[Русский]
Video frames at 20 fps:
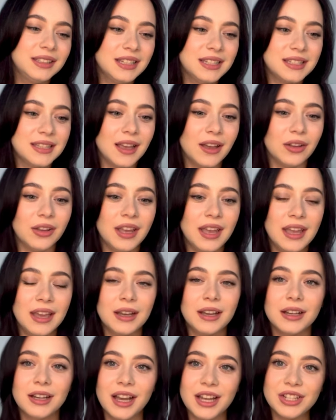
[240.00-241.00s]
не знаю,
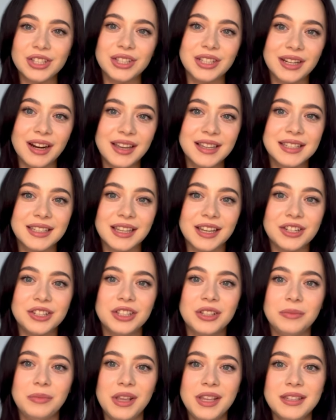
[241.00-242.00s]
каждый раз,
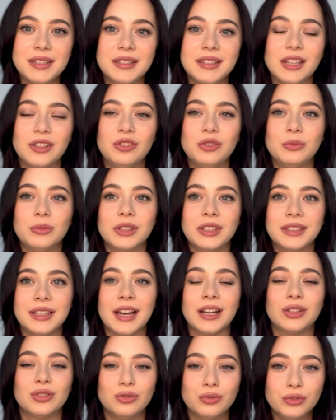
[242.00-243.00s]
каждый месяц я думала
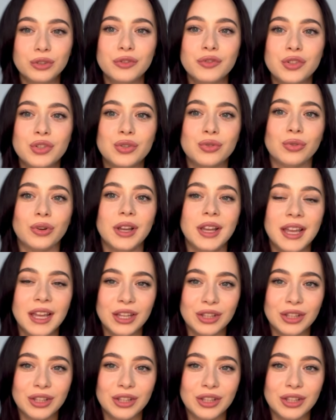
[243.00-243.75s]
так, ну вот все,